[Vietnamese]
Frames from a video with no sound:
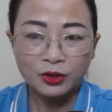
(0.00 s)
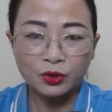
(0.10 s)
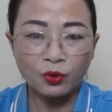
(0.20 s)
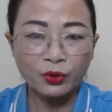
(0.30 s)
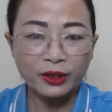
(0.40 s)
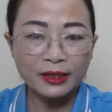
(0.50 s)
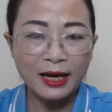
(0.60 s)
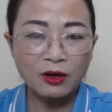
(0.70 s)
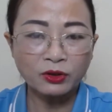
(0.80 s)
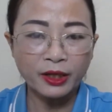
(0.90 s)
Tôi
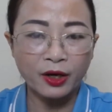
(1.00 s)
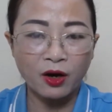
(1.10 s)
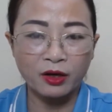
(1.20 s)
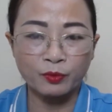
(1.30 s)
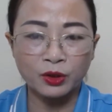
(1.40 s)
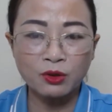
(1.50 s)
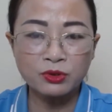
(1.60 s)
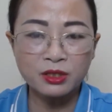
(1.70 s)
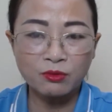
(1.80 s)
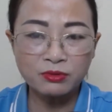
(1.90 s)
đã có thể hỏi một câu
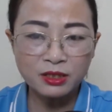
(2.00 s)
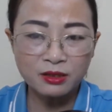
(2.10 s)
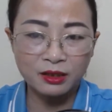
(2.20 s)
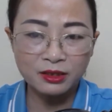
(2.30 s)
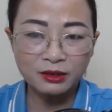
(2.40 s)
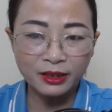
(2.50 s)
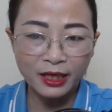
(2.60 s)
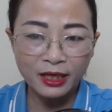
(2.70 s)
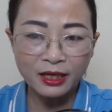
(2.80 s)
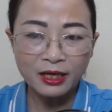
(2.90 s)
sống sượng như
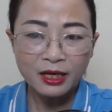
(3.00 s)
thế,